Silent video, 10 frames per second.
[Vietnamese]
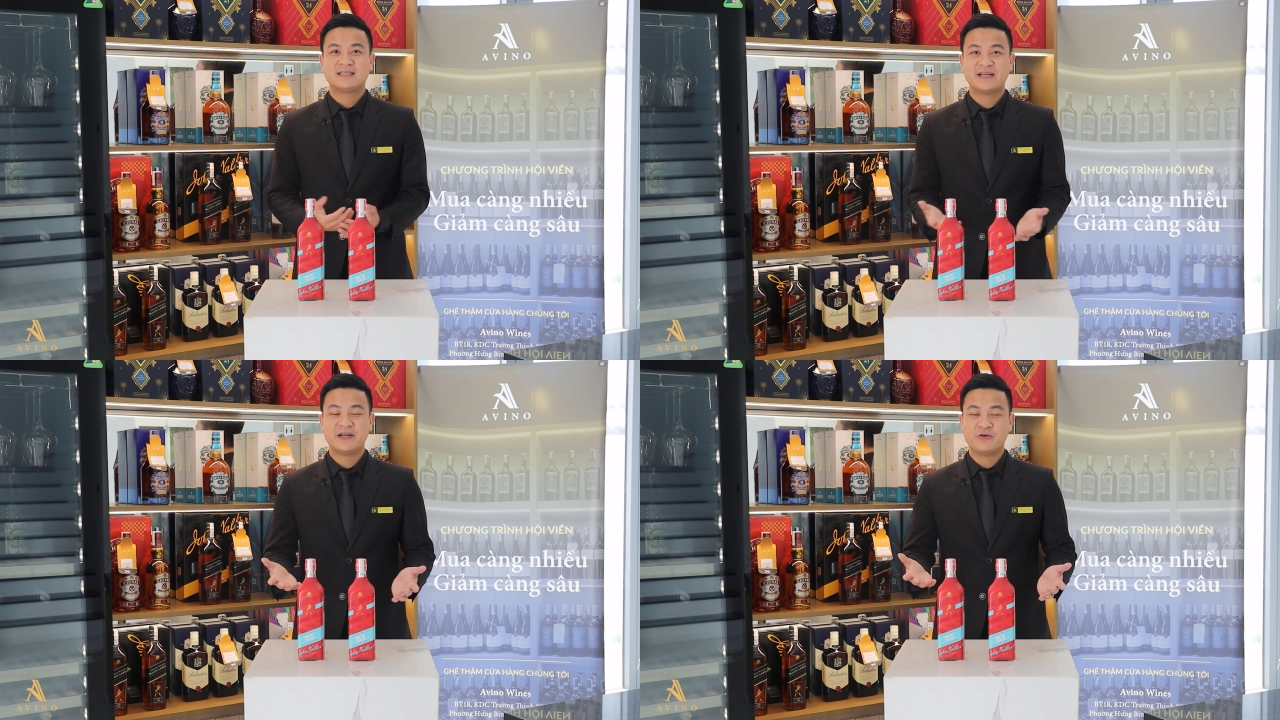
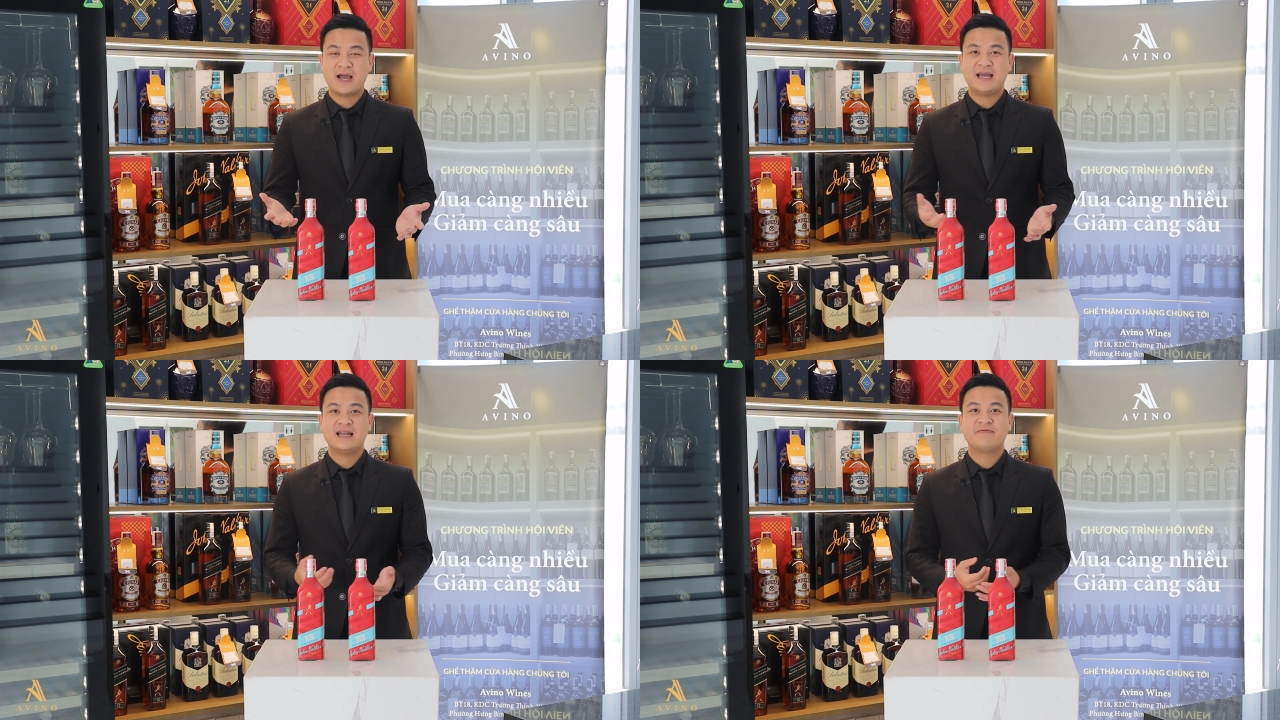Chai rượu
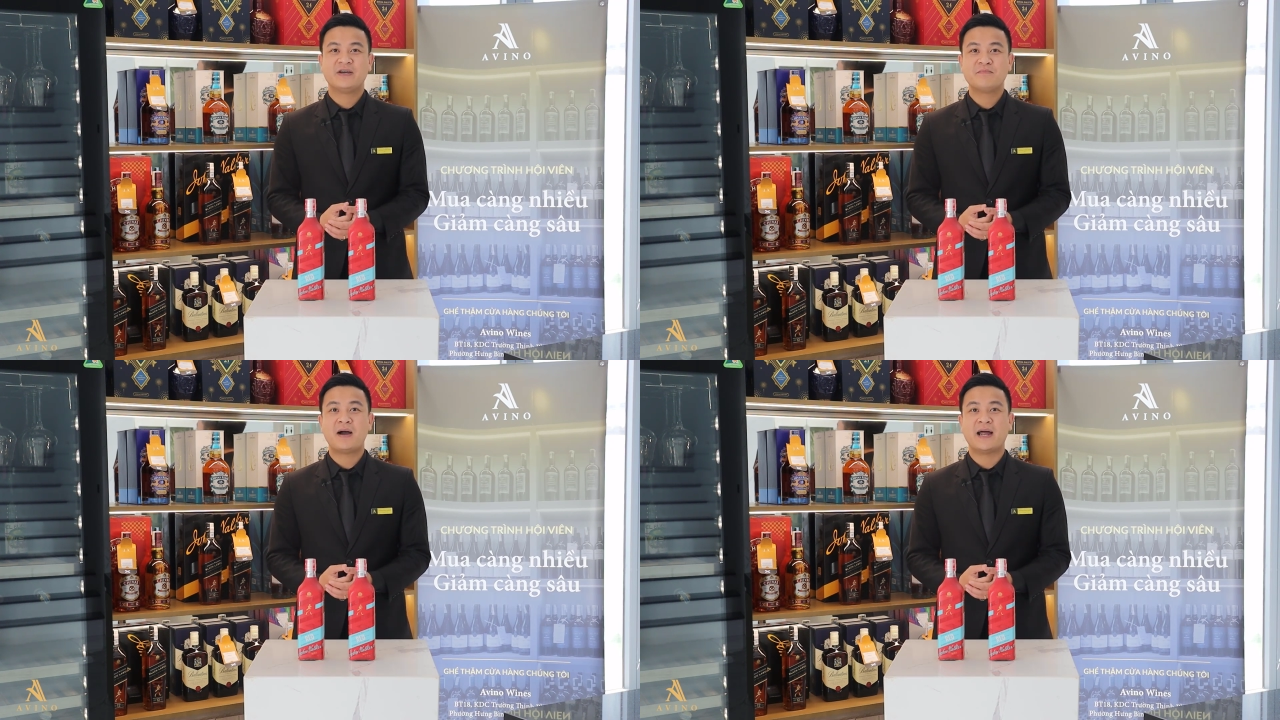này là
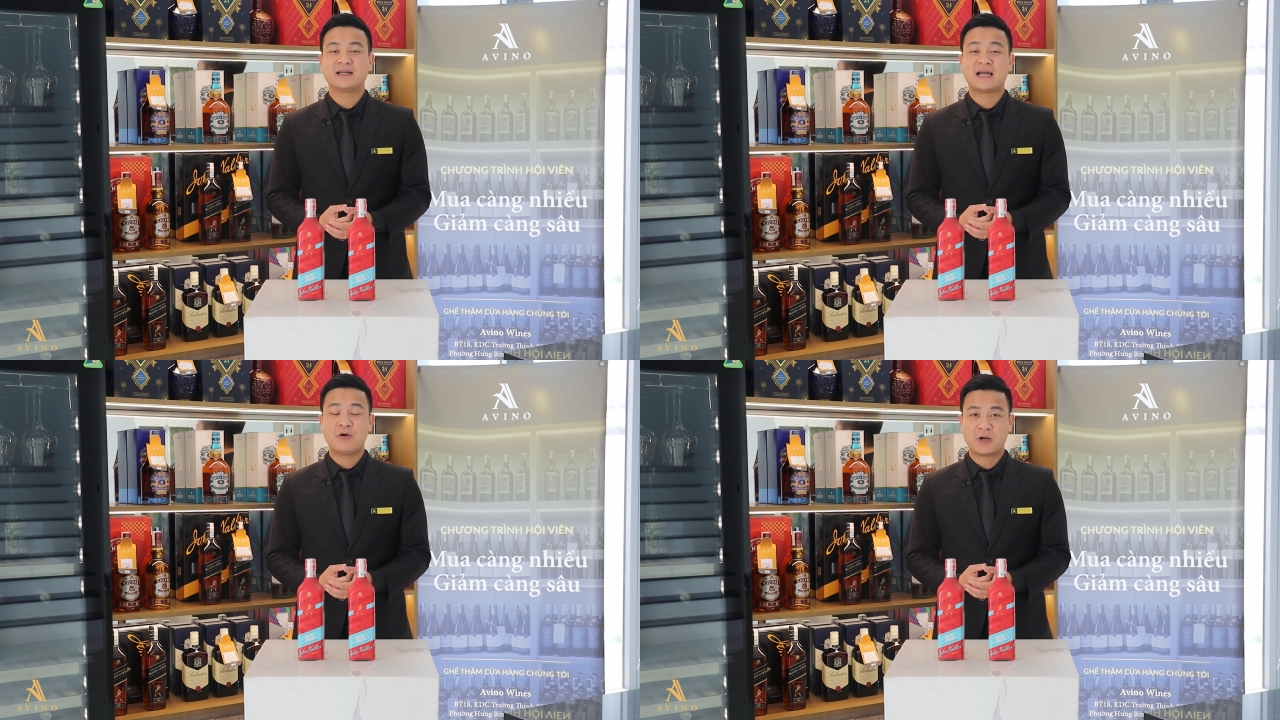phiên
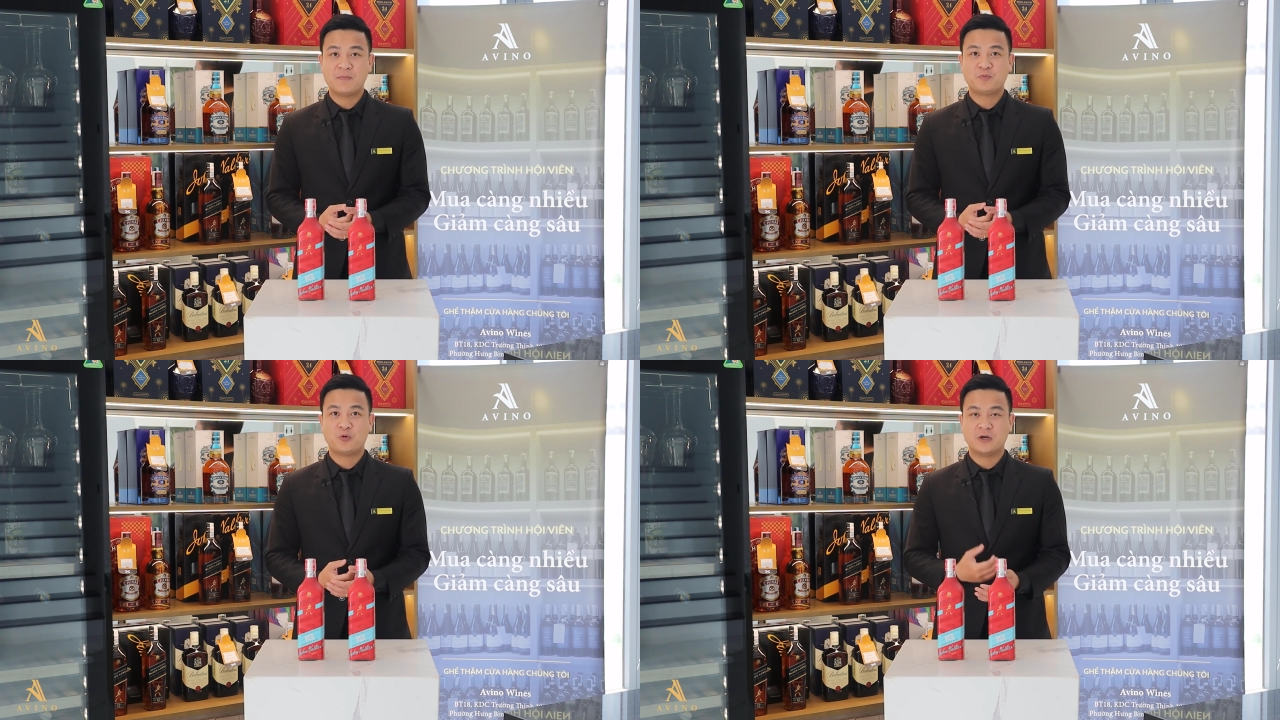bản cao
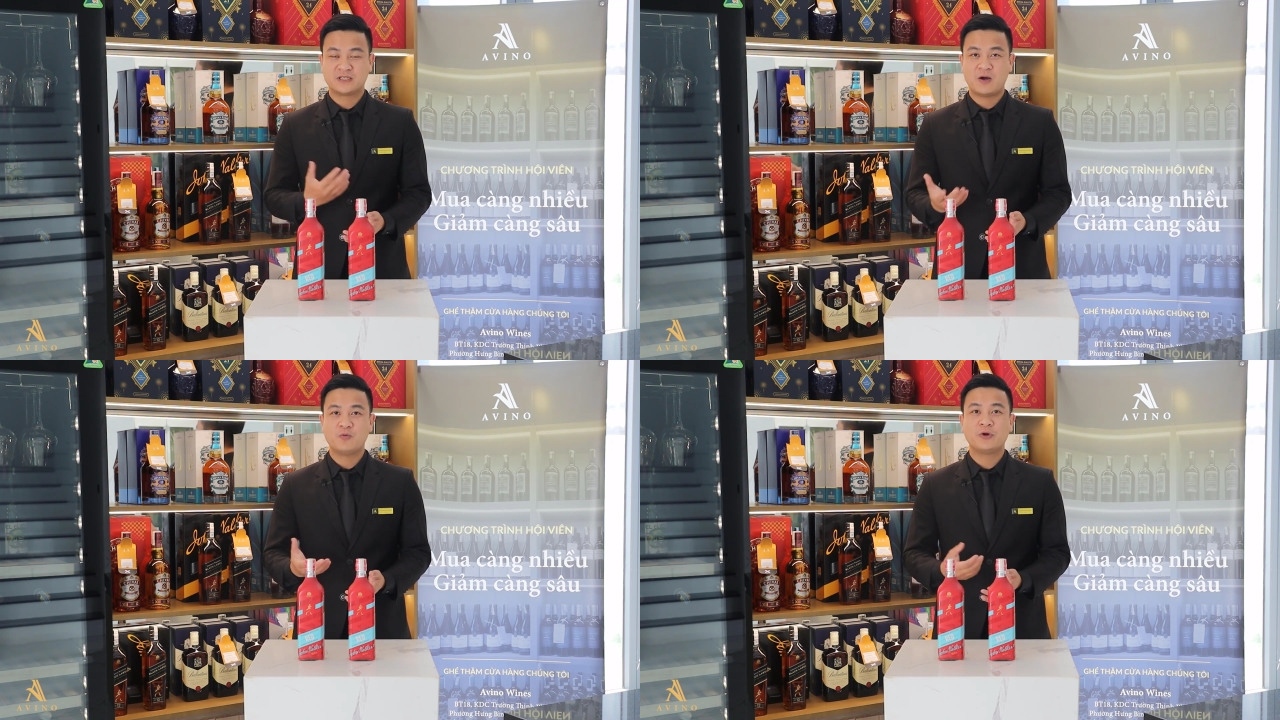cấp của
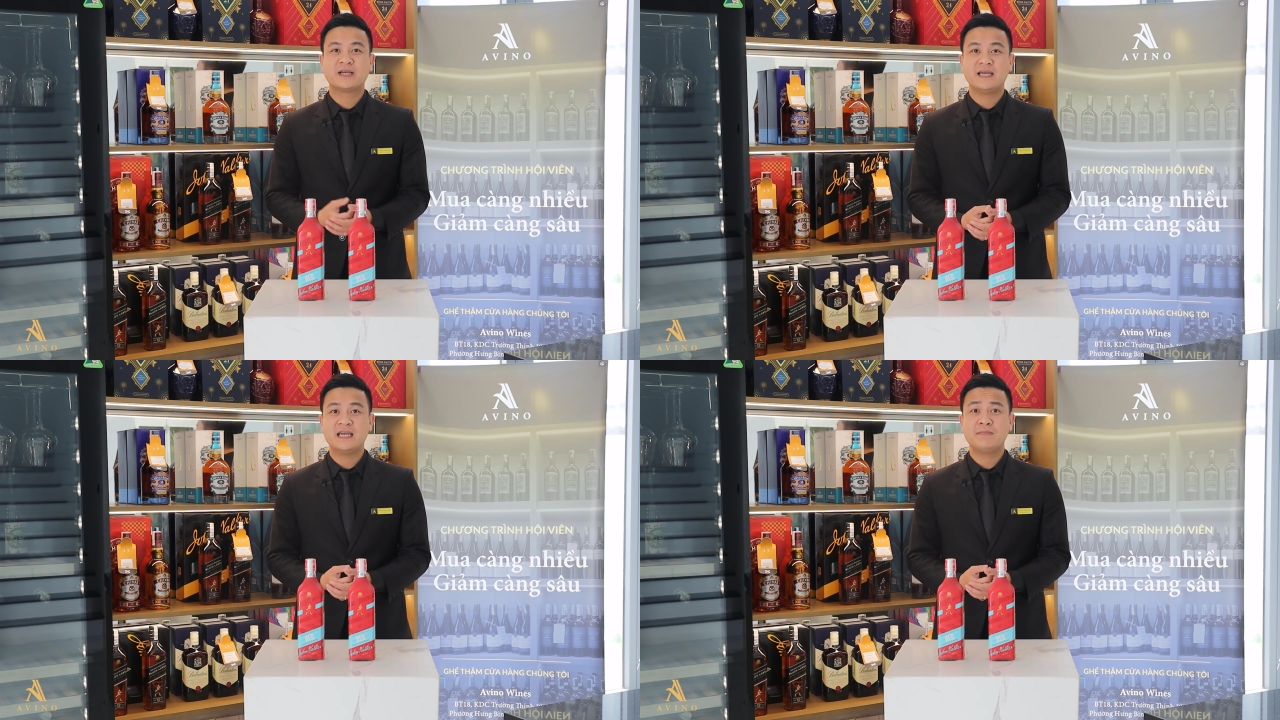dòng
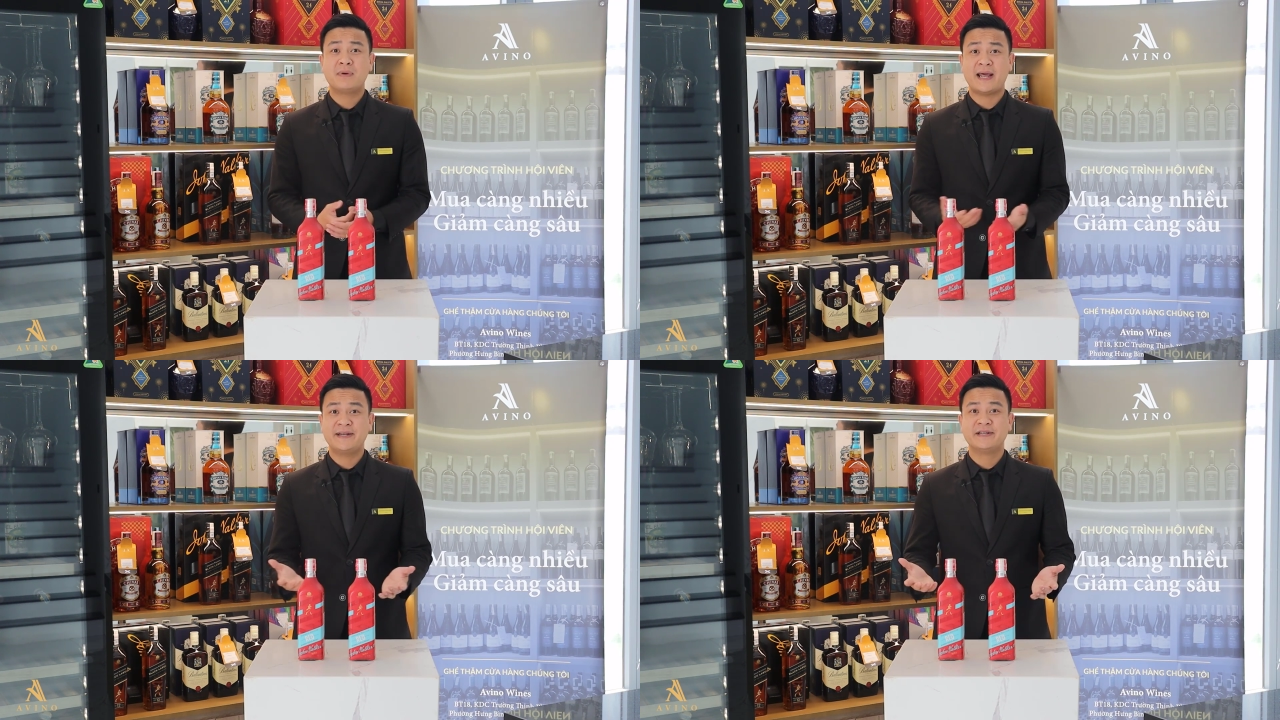whisky
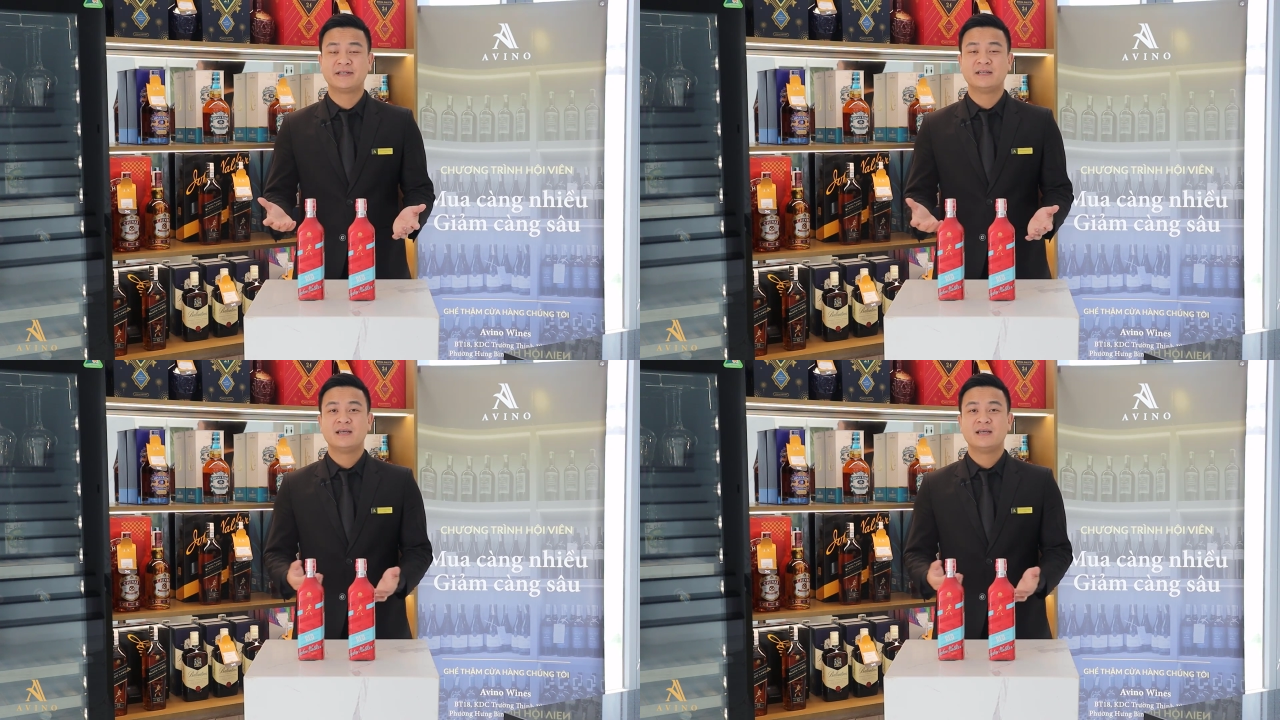blended